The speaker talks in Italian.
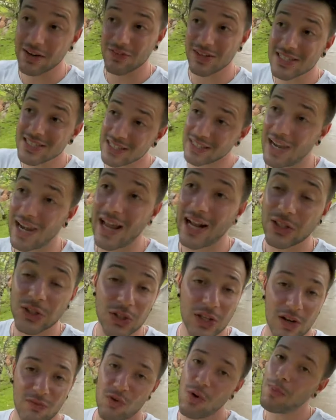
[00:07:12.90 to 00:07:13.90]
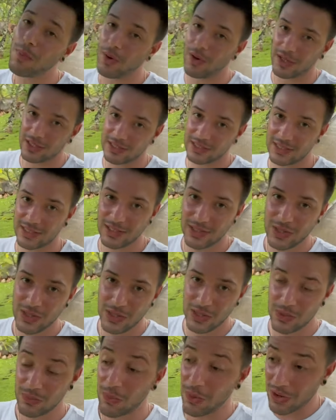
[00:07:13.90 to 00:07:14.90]
vista dall'alto dal viewpoint,
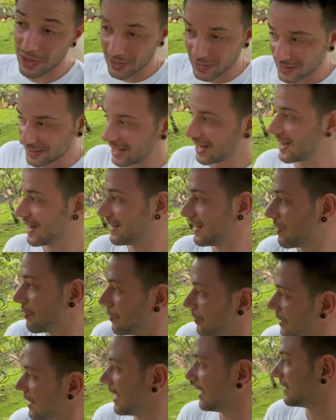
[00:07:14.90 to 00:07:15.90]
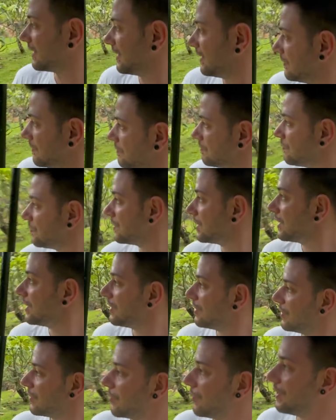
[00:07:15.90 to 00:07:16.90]
Vuoi non andargli a dare un'occhiata?
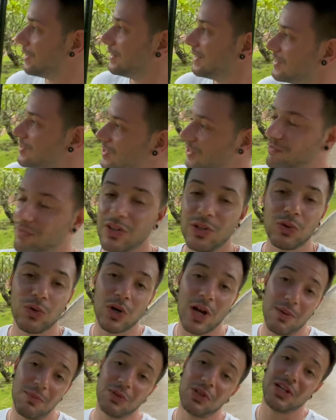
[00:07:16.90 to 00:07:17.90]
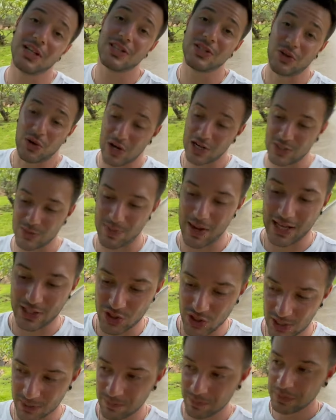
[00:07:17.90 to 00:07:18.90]
Quindi ci avventuriamo direzione alla
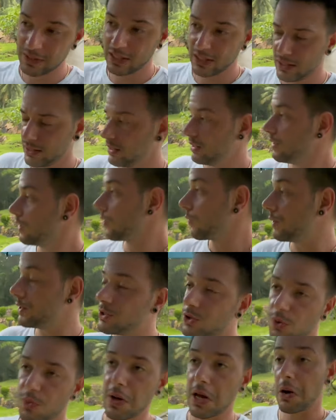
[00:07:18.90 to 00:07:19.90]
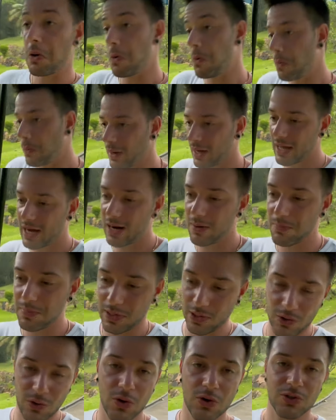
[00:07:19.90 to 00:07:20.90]
spiaggia. Questo qui allungherà il
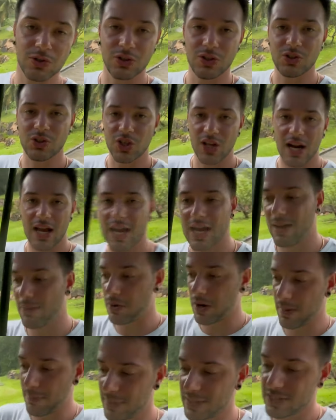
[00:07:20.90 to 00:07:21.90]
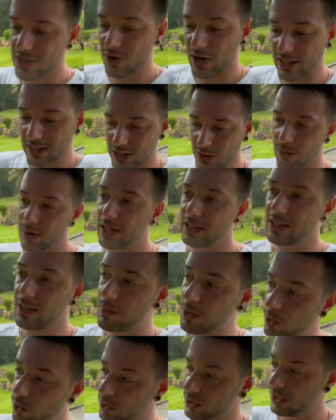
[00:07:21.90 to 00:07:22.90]
percorso di circa una mezz'oretta 40
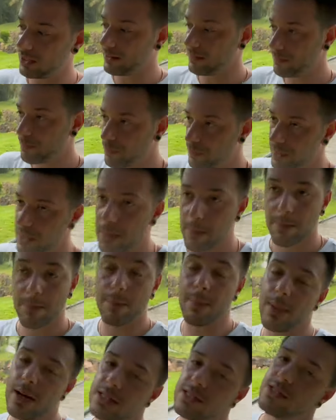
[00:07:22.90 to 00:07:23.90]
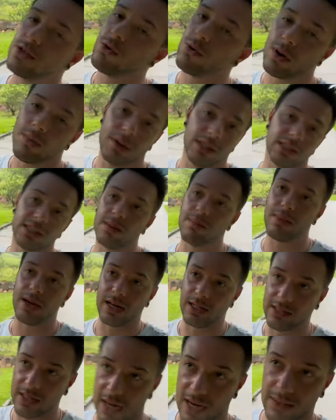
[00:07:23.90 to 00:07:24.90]
minuti, ma sicuramente
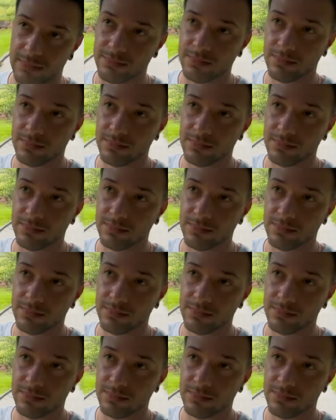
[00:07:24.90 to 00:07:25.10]
meriterà.